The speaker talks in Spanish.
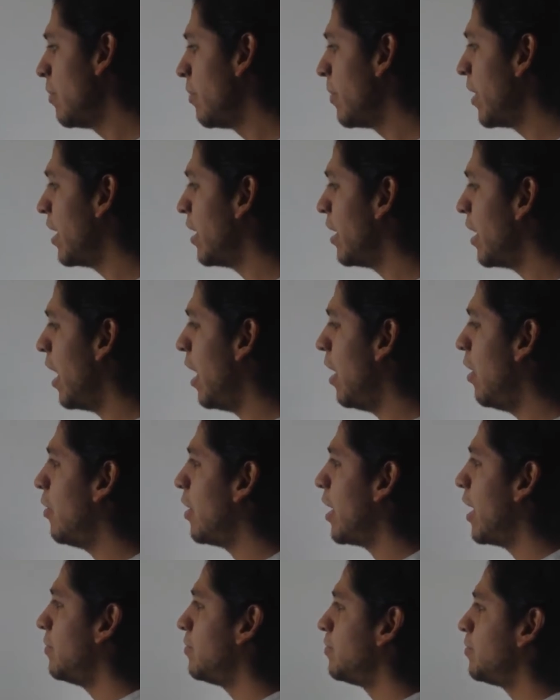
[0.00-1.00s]
Bien,
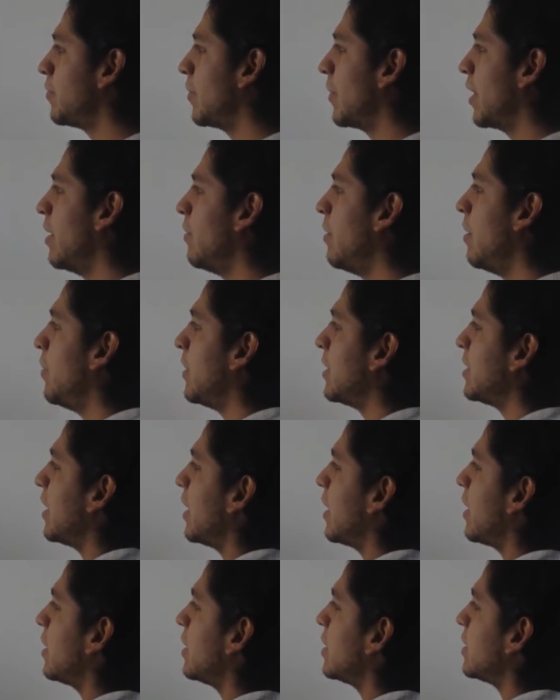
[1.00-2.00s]
ahora, ¿qué va a
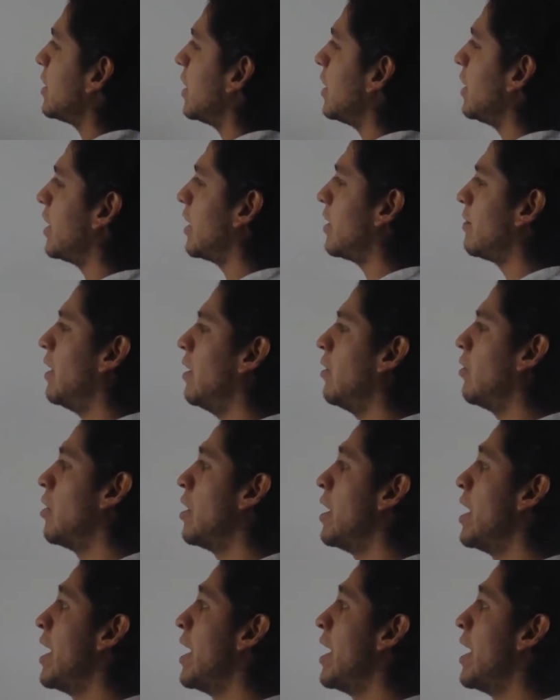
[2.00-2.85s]
pasar en este intervalo?